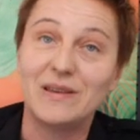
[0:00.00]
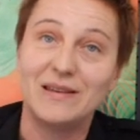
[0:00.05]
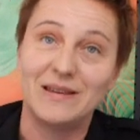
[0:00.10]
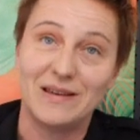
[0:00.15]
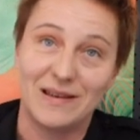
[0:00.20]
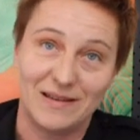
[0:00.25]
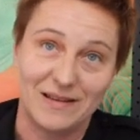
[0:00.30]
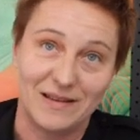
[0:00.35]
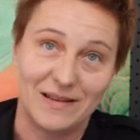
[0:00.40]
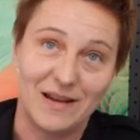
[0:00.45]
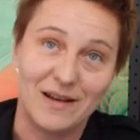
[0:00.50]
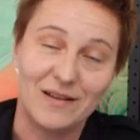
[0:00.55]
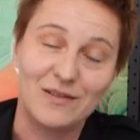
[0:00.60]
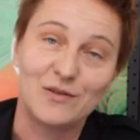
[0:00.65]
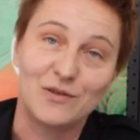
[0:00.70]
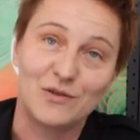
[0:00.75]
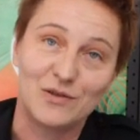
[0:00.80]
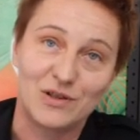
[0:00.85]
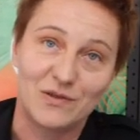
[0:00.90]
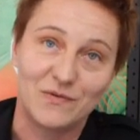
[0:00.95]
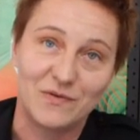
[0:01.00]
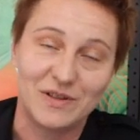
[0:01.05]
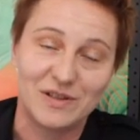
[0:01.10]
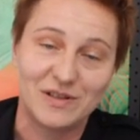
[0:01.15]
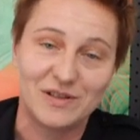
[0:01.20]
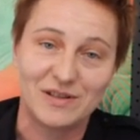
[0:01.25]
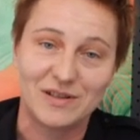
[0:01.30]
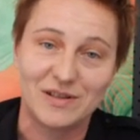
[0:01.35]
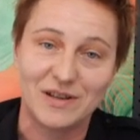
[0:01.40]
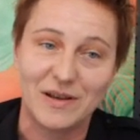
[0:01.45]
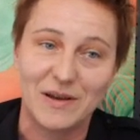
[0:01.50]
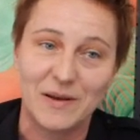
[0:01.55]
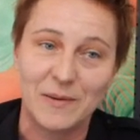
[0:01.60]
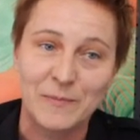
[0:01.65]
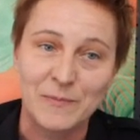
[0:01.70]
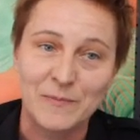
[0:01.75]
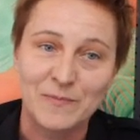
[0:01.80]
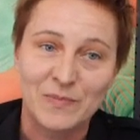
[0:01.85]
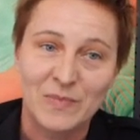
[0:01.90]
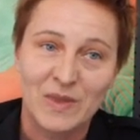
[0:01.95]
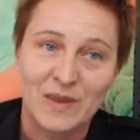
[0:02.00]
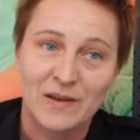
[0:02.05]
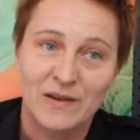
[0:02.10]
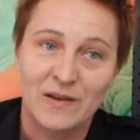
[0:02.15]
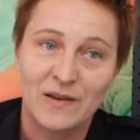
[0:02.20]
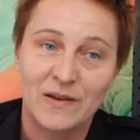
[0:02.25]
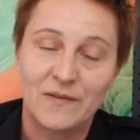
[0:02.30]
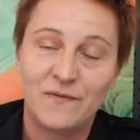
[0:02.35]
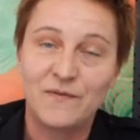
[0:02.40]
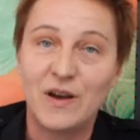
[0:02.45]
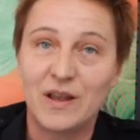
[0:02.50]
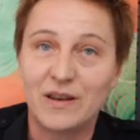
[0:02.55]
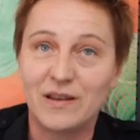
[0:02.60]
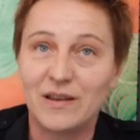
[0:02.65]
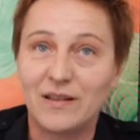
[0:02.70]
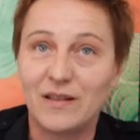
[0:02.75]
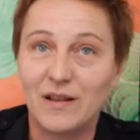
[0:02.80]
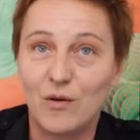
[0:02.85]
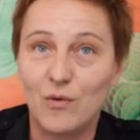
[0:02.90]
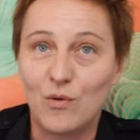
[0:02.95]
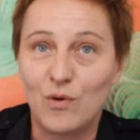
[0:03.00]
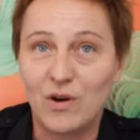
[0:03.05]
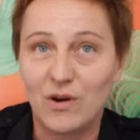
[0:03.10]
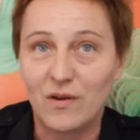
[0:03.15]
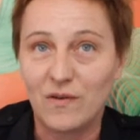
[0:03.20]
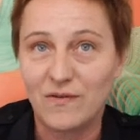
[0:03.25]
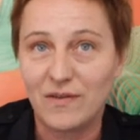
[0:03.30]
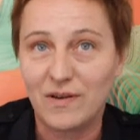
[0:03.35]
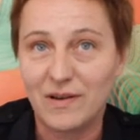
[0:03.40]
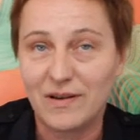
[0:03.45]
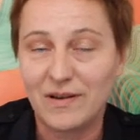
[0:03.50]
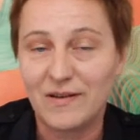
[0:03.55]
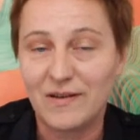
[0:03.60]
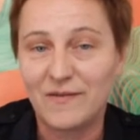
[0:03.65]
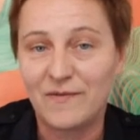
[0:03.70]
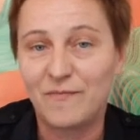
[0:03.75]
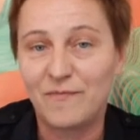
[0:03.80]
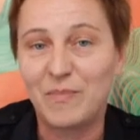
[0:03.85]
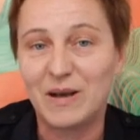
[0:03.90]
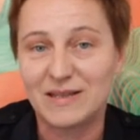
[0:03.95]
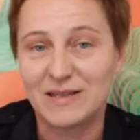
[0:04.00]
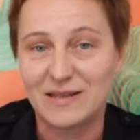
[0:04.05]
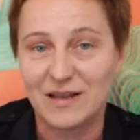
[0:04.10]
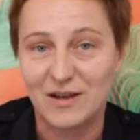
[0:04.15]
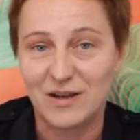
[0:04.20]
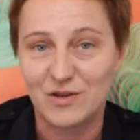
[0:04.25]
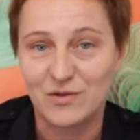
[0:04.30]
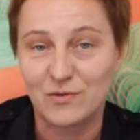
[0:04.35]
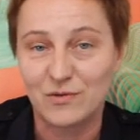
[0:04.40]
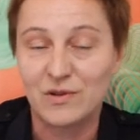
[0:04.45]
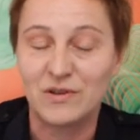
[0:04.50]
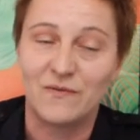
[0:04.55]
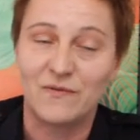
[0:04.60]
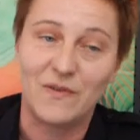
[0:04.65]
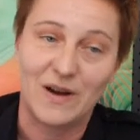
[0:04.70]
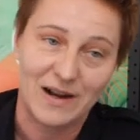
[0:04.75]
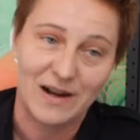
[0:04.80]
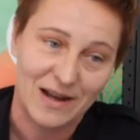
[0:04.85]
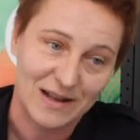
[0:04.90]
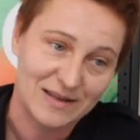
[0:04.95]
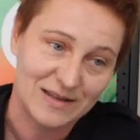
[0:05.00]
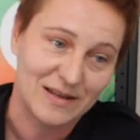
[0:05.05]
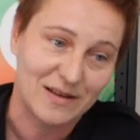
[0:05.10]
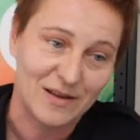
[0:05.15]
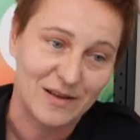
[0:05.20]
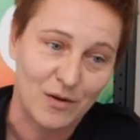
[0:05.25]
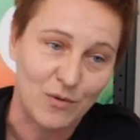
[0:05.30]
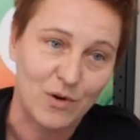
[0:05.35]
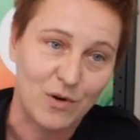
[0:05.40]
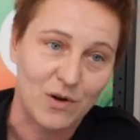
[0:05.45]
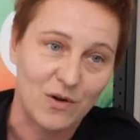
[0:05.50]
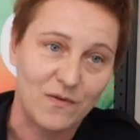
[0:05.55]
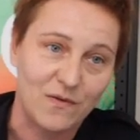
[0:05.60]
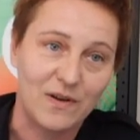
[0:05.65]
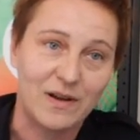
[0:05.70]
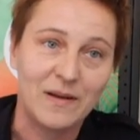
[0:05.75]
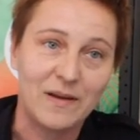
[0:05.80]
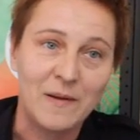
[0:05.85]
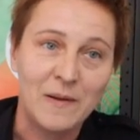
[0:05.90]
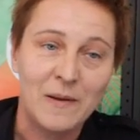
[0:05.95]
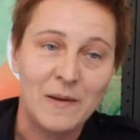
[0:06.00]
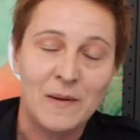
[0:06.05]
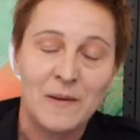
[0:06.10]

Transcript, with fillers: Jedna to oczywiście E, ferie naukowe w pasażu, czyli wakacje naukowe,